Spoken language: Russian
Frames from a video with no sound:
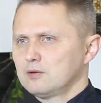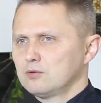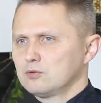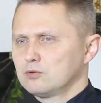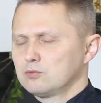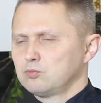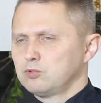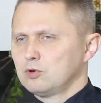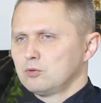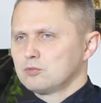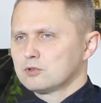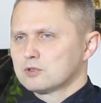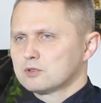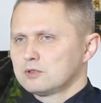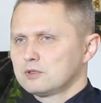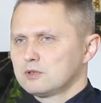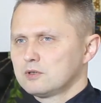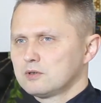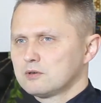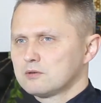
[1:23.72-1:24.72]
Вот
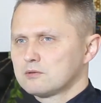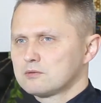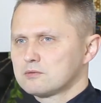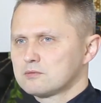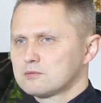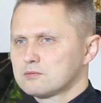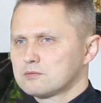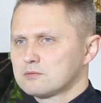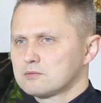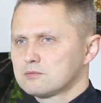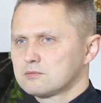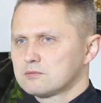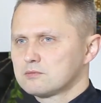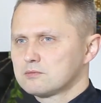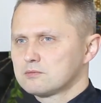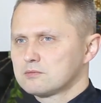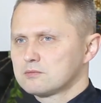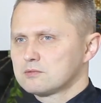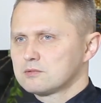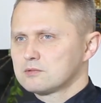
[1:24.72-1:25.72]
помыслы
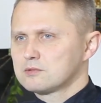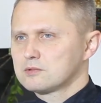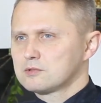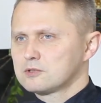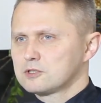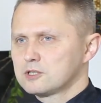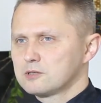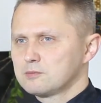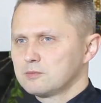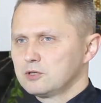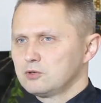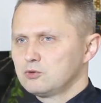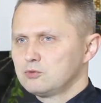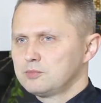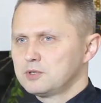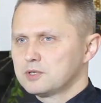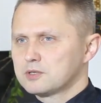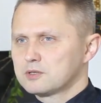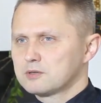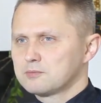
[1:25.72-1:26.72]

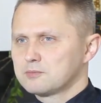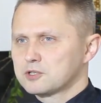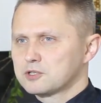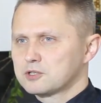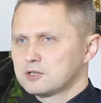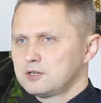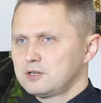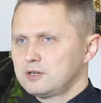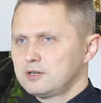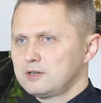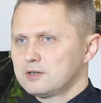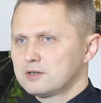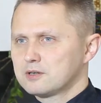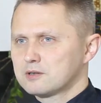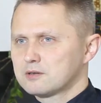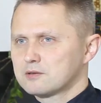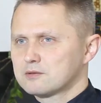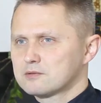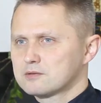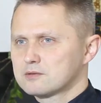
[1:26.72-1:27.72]
самолюбия,
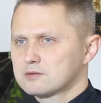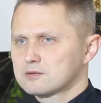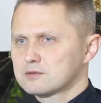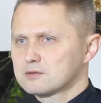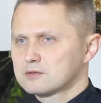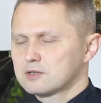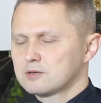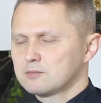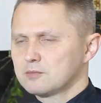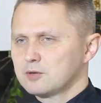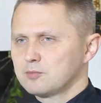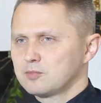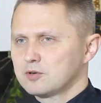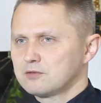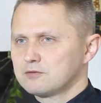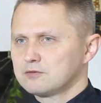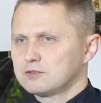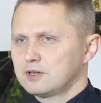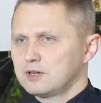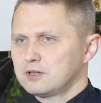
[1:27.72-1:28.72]
саможаления,
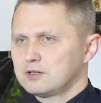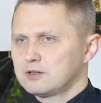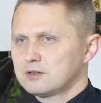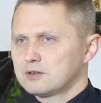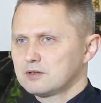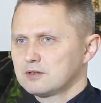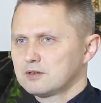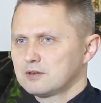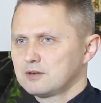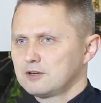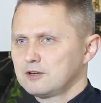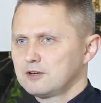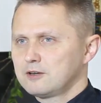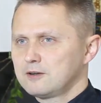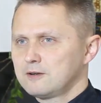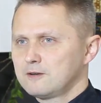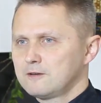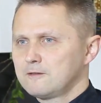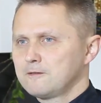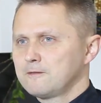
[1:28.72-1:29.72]
самооправдания,
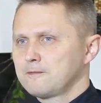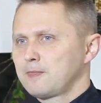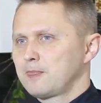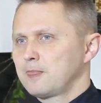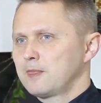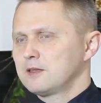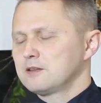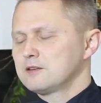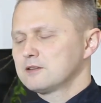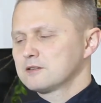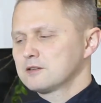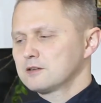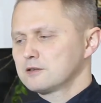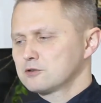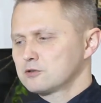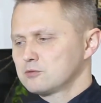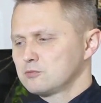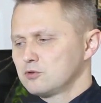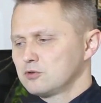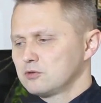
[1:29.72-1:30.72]
они
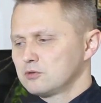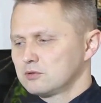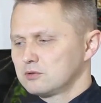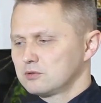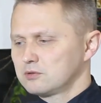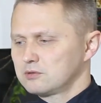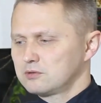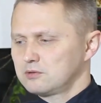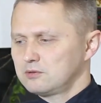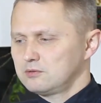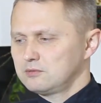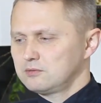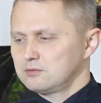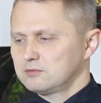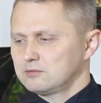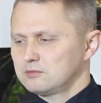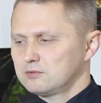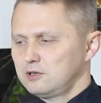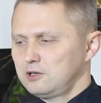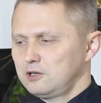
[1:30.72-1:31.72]
сразу могут
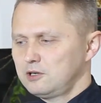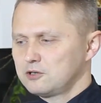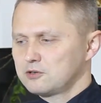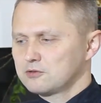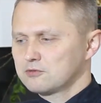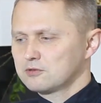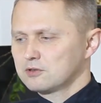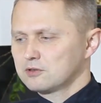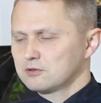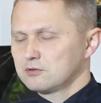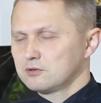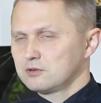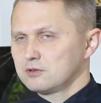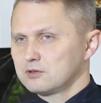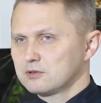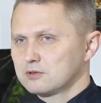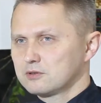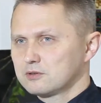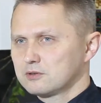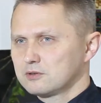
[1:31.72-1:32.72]
лечь в
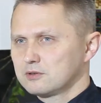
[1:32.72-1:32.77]
такое